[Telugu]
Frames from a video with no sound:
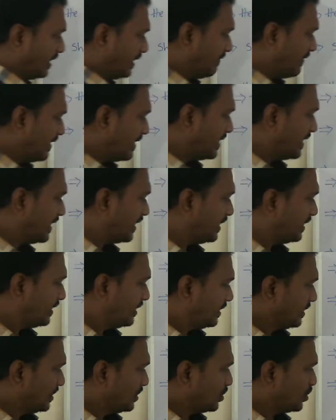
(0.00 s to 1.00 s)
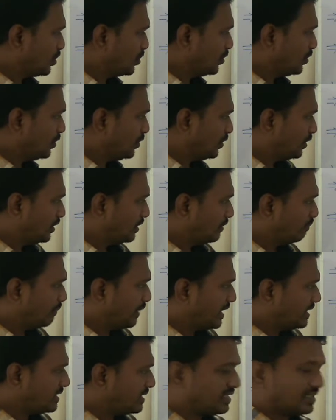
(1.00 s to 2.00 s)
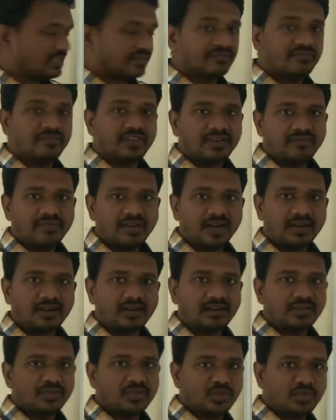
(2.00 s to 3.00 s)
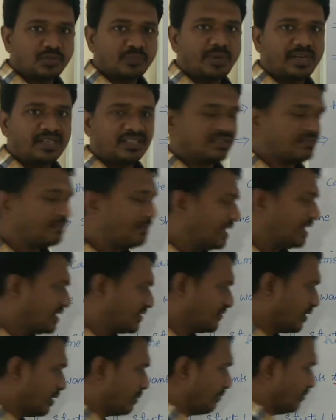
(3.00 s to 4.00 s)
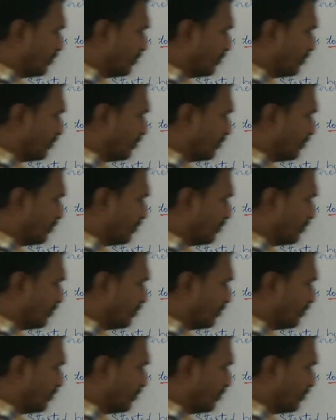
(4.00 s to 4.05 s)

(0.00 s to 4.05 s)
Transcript: ఇవన్నీ టు ప్లస్ వి వన్ టూ ప్లస్ బేస్ ఫామ్